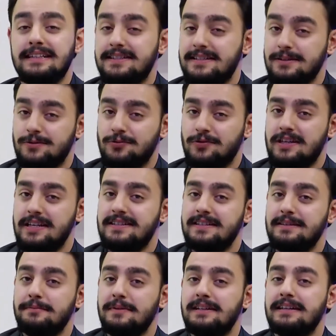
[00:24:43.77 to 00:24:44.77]
nasıl
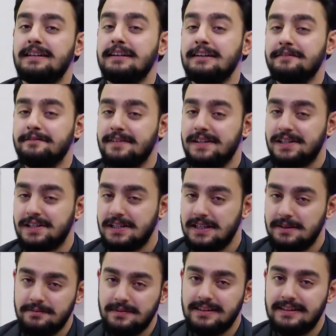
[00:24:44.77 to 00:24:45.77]
tüketilmeli ve
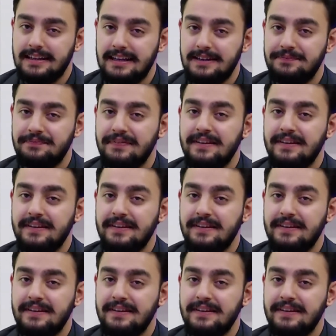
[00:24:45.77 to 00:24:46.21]
şimdi de